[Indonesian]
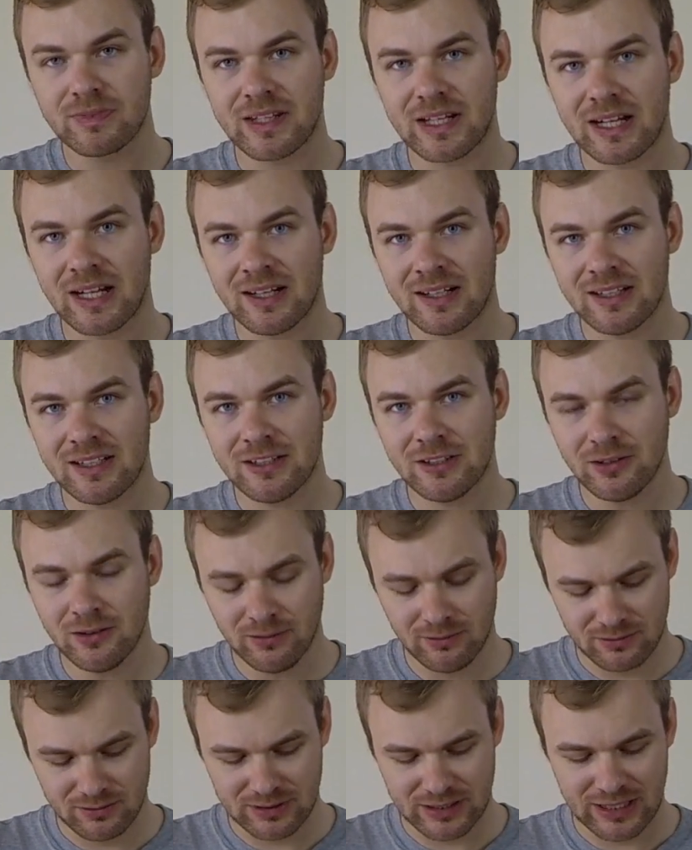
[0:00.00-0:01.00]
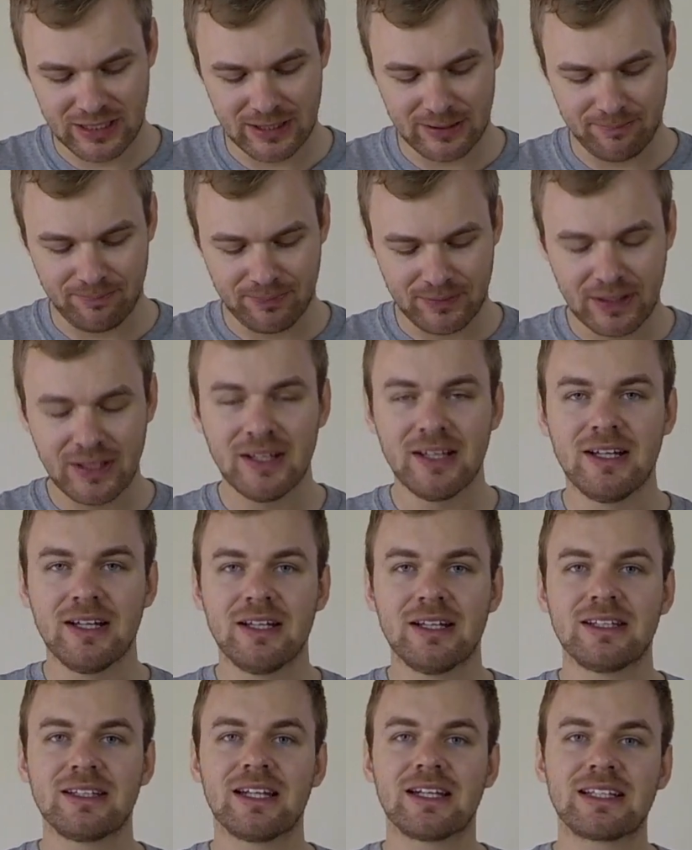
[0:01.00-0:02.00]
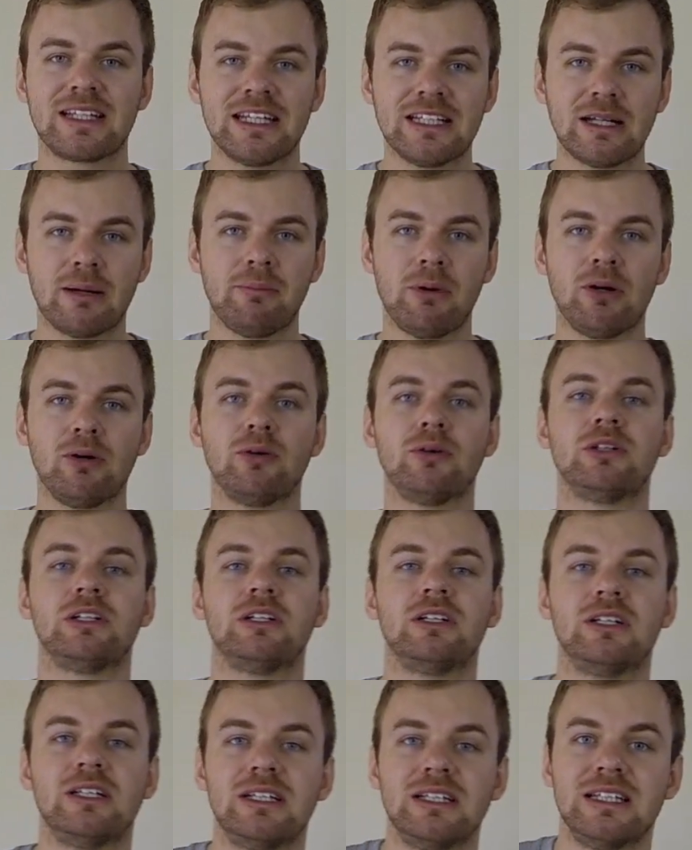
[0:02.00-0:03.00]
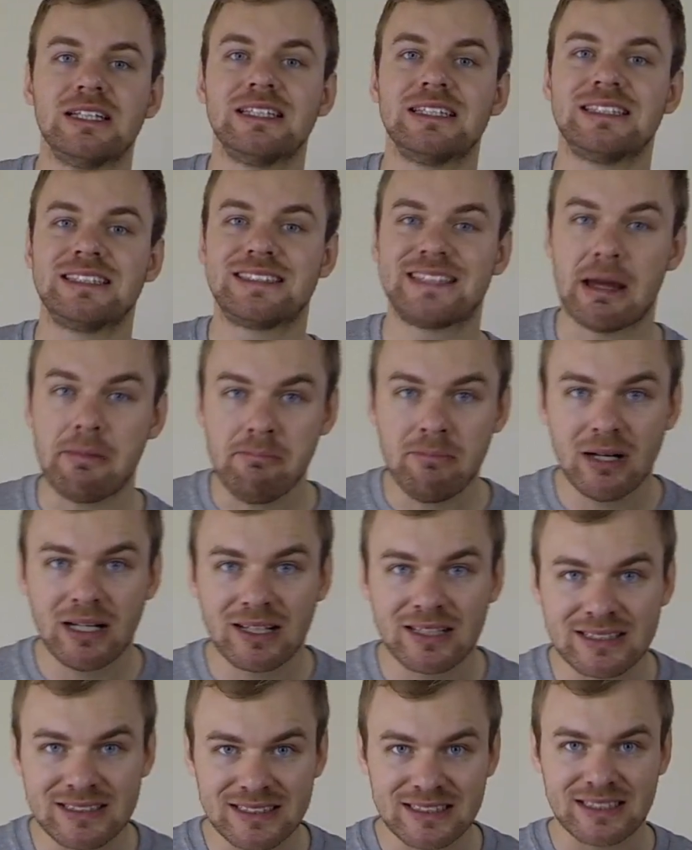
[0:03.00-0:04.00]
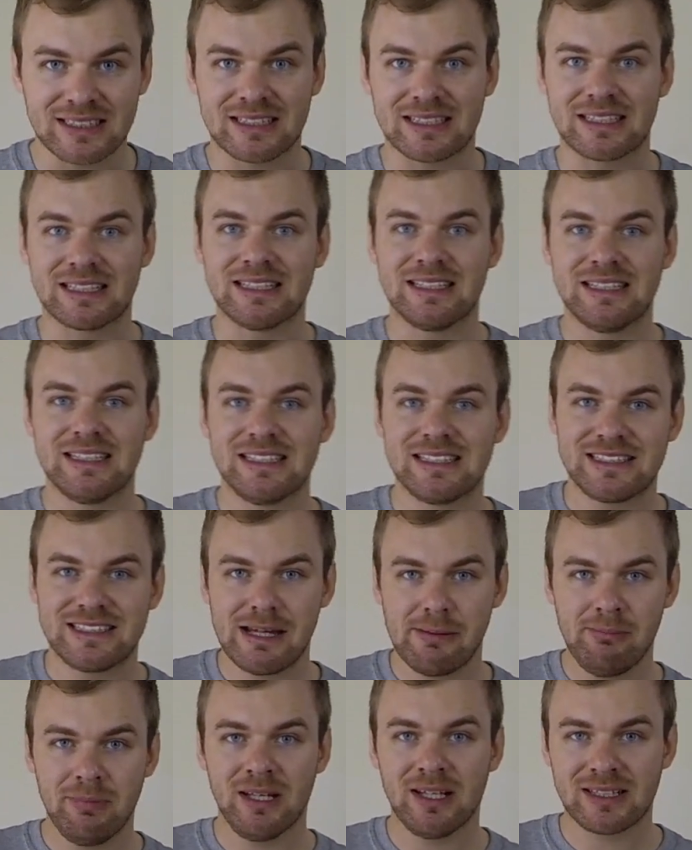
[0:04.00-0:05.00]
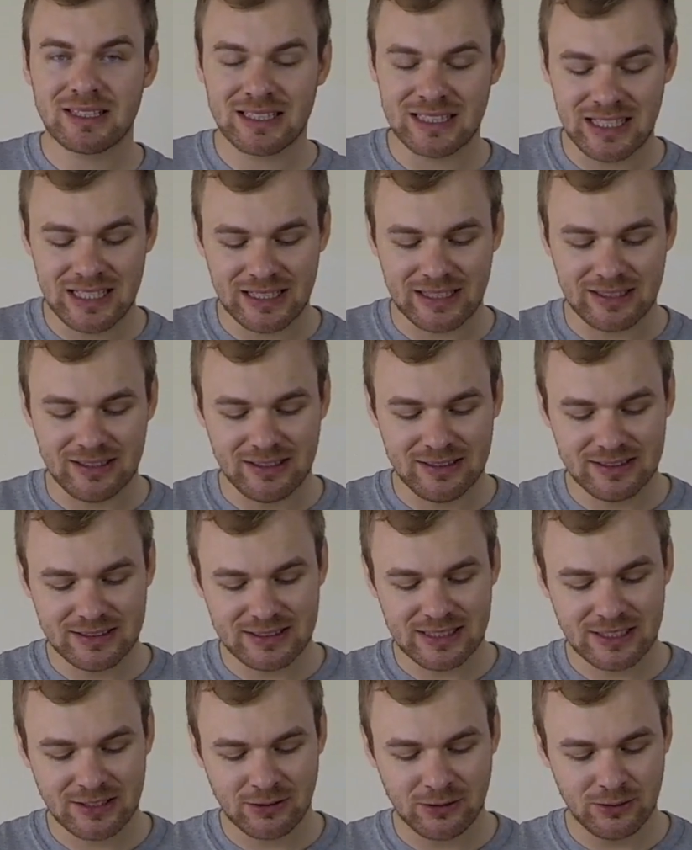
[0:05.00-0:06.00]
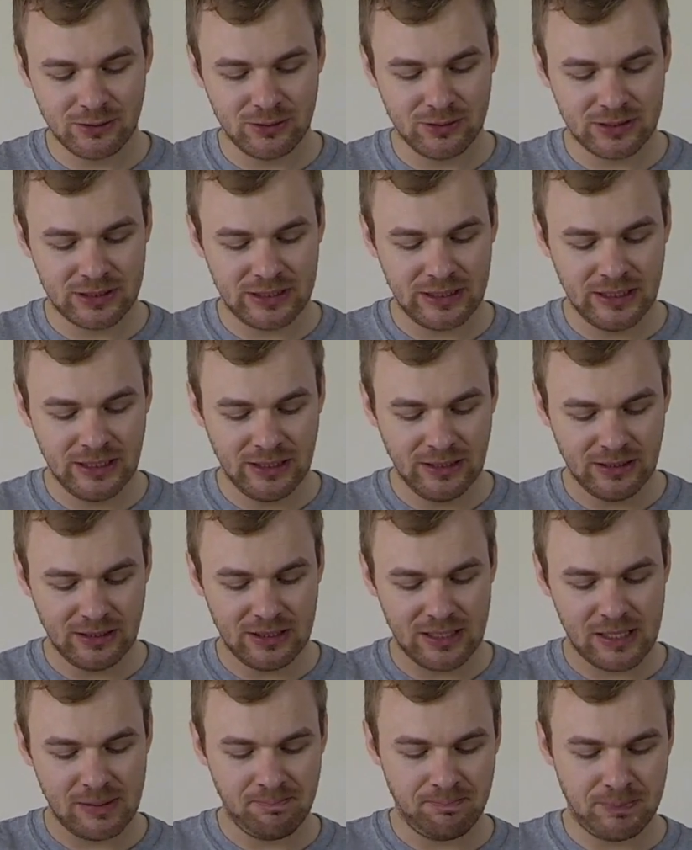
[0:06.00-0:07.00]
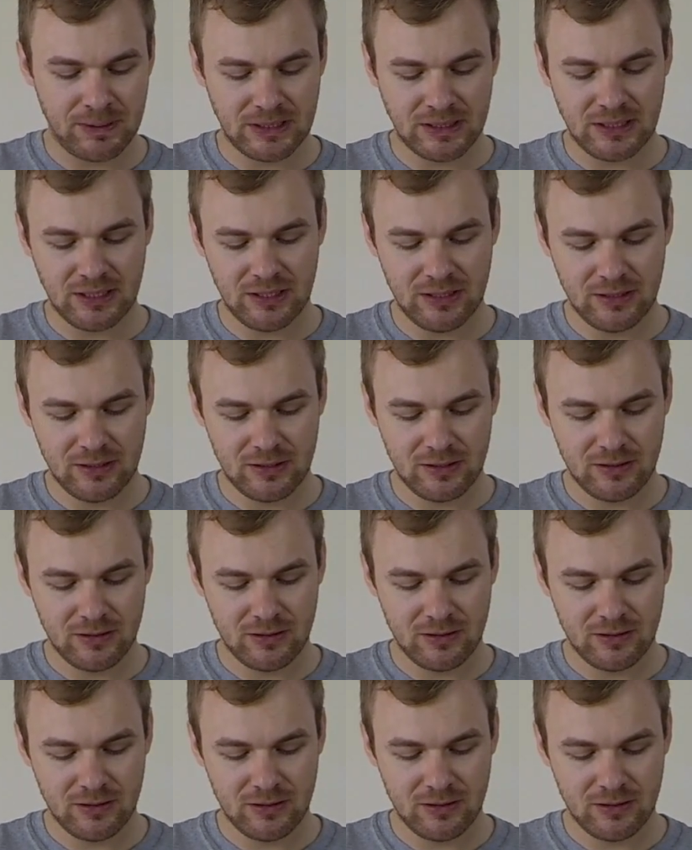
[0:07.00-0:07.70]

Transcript: Dengar itu? Nah, dan kita mau sembilan sekarang. Sembilan klik. Satu, dua, tiga, empat,